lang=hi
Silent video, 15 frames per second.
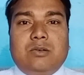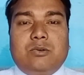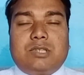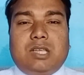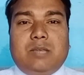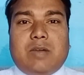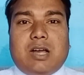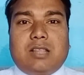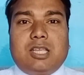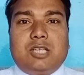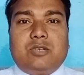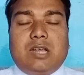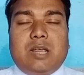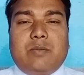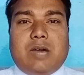उसकी बातें
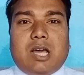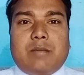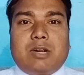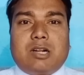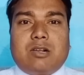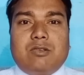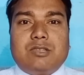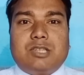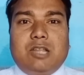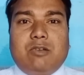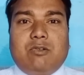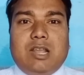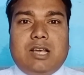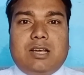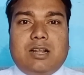जो है बार बार काउंसलिंग
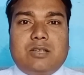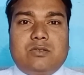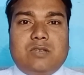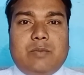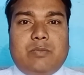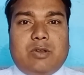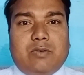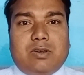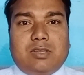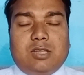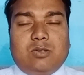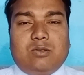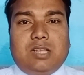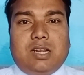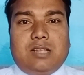को लेकर के जो है परिवर्तित
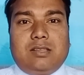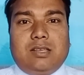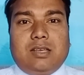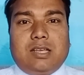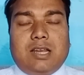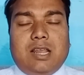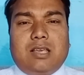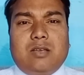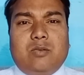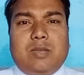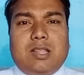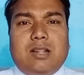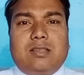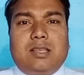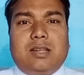होती रहती हैं यानी कि वो
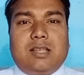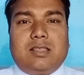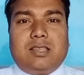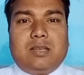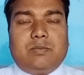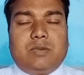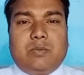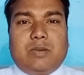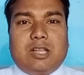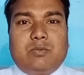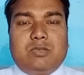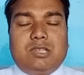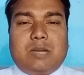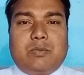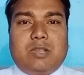बदलते रहते हैं अपने बात
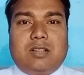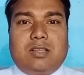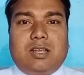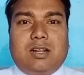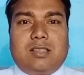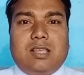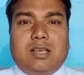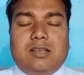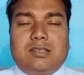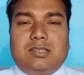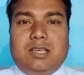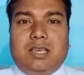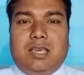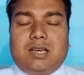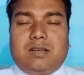विचार बदलते रहते हैं किसी
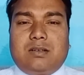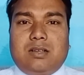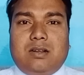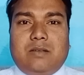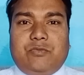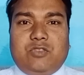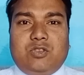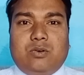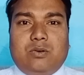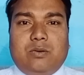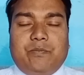एक जो